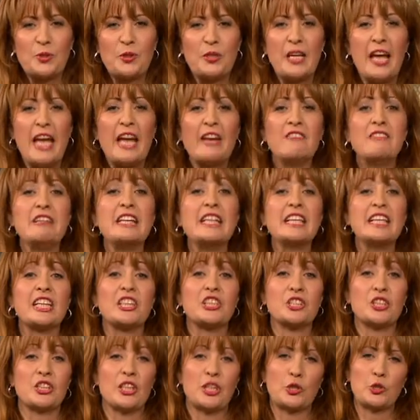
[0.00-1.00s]
ya evlilik
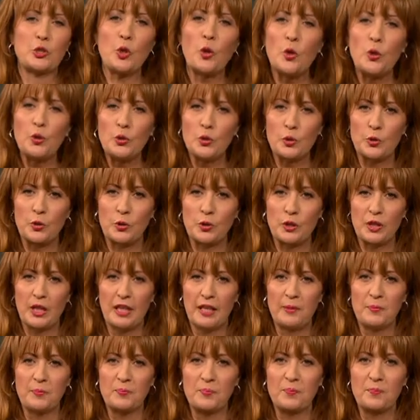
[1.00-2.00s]
içinde
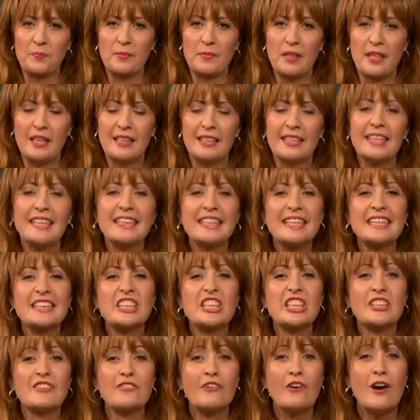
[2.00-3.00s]
çoğunlukla ya da
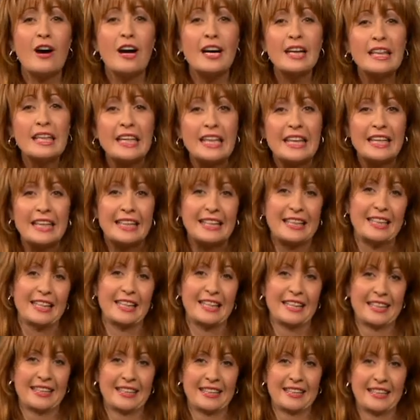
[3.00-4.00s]
şifa ile
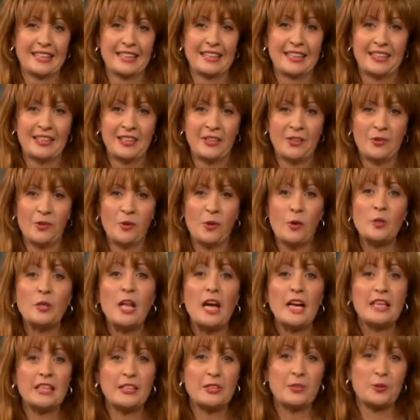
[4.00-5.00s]
ilgili
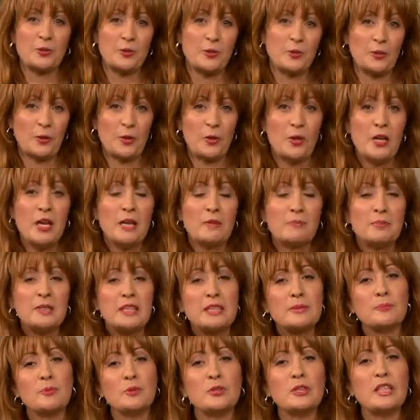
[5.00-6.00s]
olaylar oluyor. Biz
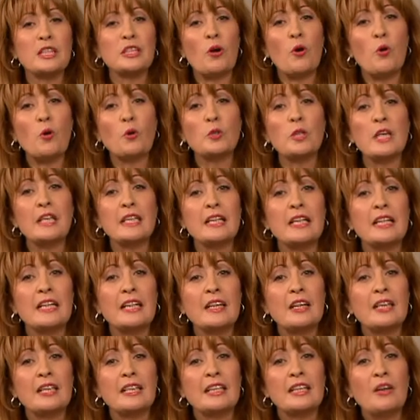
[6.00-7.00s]
bunları olan
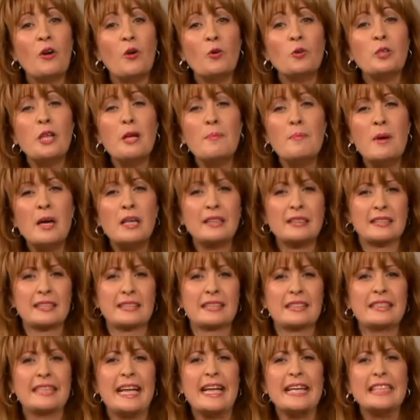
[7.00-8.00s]
e, olamaz,
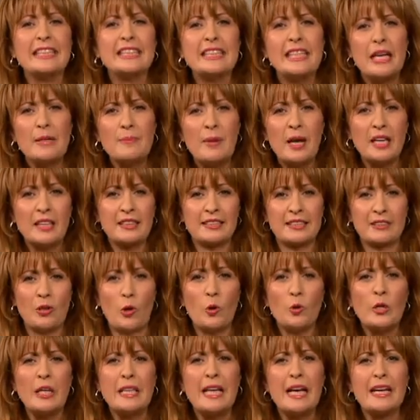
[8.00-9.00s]
değişemez,
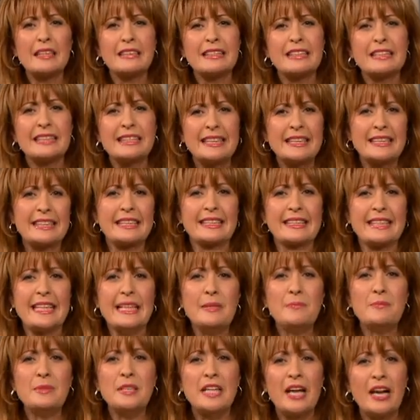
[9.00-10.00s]
olanaksız,
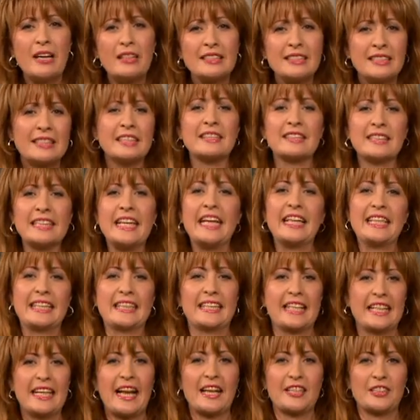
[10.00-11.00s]
imkansız diye
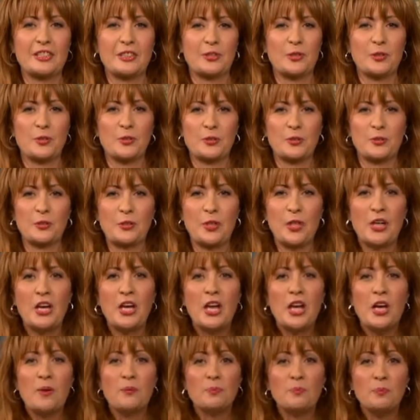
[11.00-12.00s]
nitelendiriyoruz.
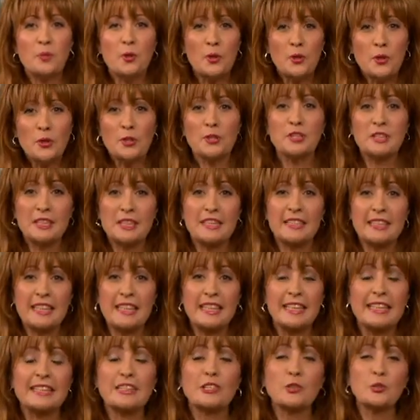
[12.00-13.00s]
Bugün
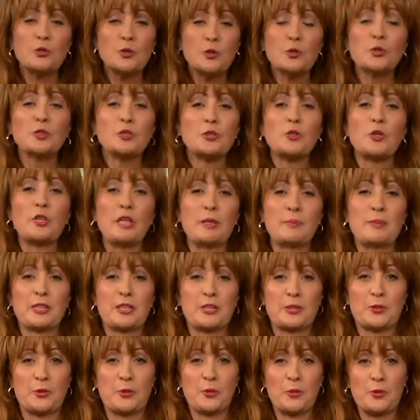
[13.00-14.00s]
sizlere şunu söylemek
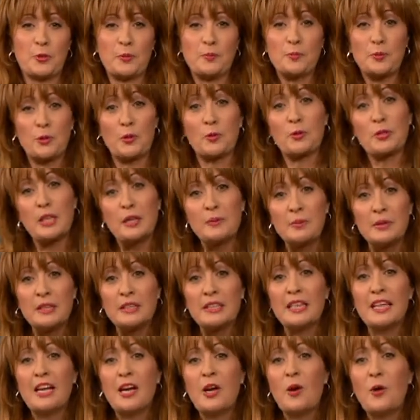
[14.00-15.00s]
istiyorum. Programın
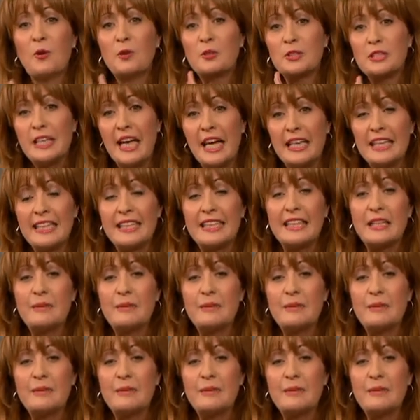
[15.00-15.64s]
özellikle